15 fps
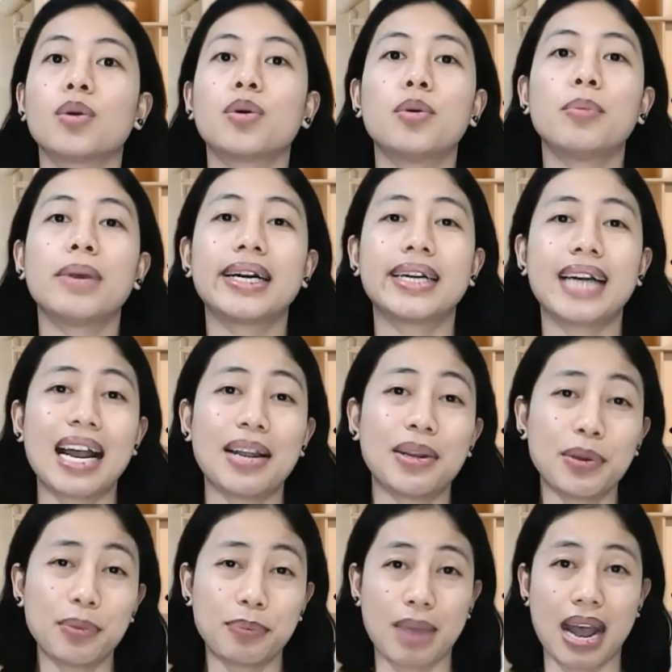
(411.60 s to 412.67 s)
kung
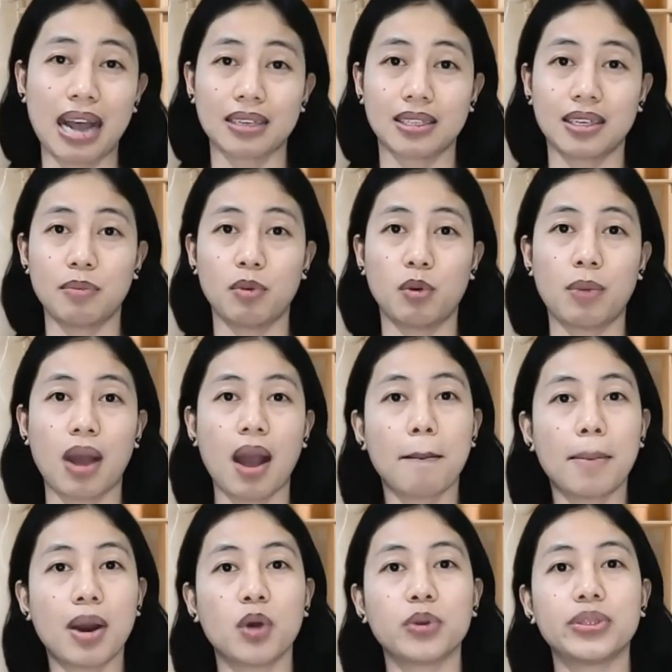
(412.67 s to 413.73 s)
magkano yung maximum
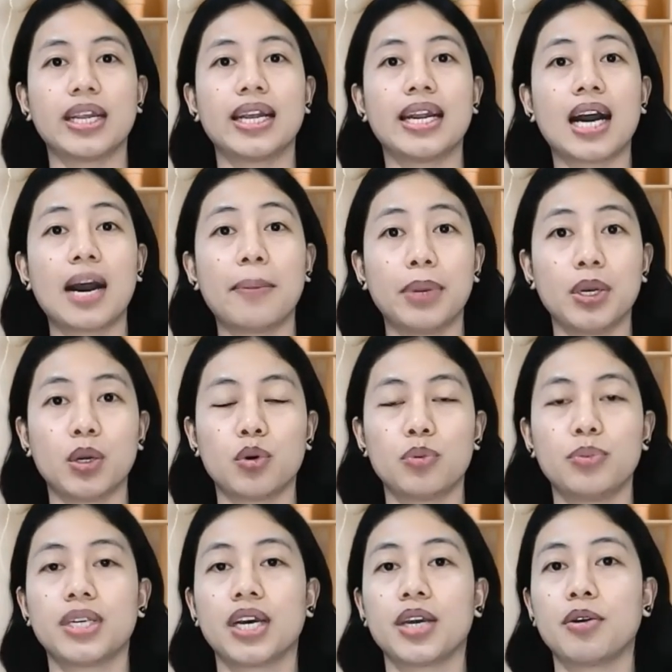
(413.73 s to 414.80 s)
amount na
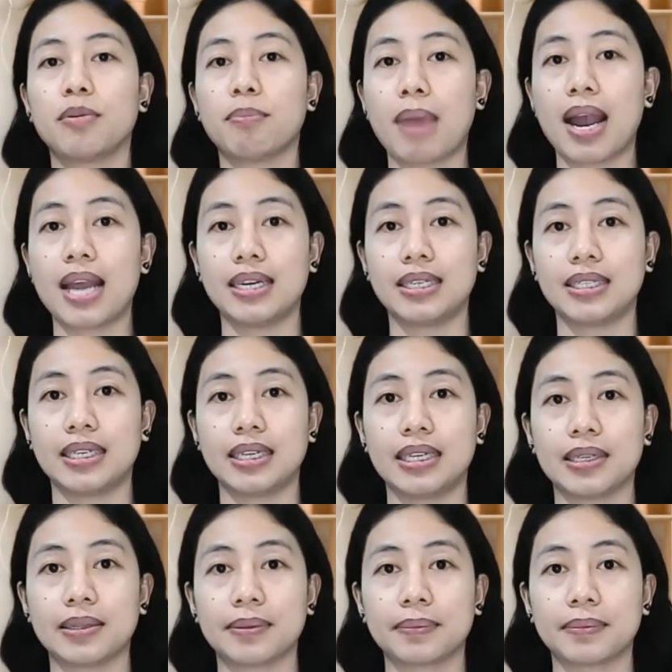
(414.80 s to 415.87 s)
nakapaloob sa iyong
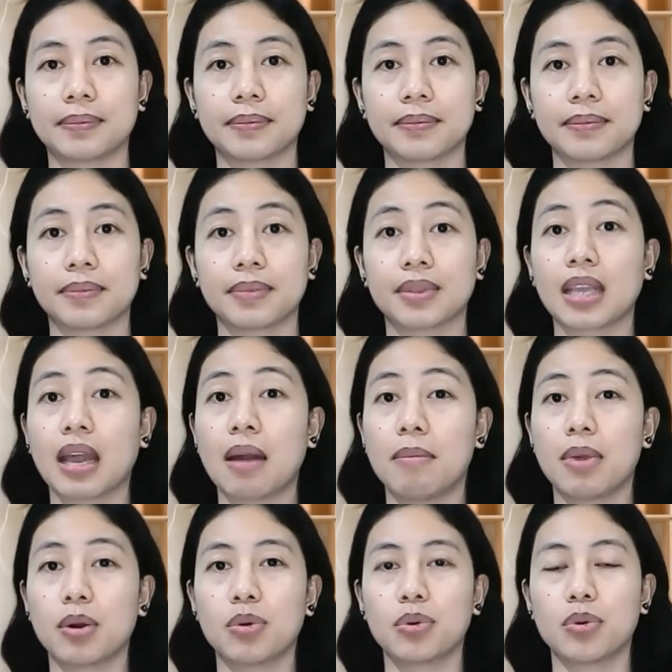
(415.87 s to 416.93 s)
policy,
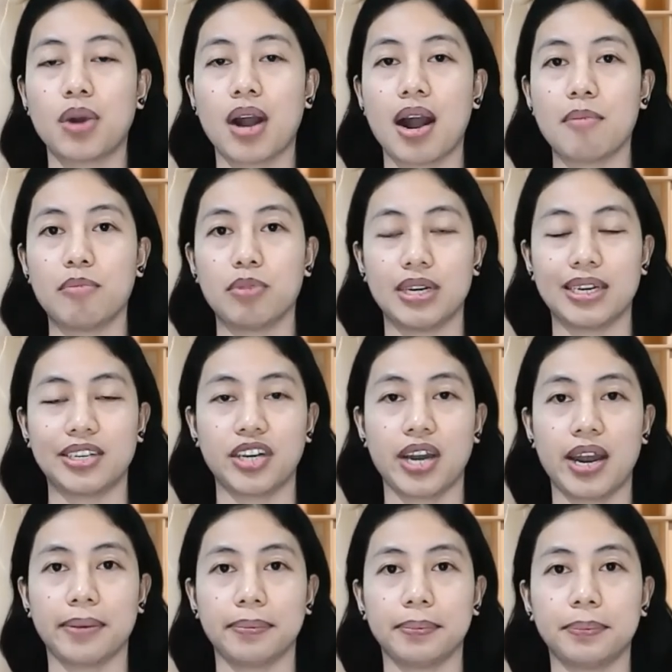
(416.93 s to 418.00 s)
makukuha mo na
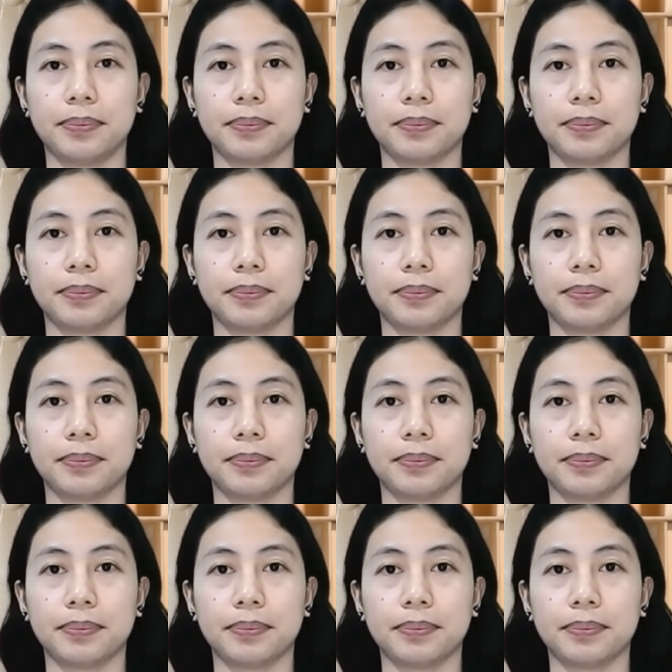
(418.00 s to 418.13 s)
siya.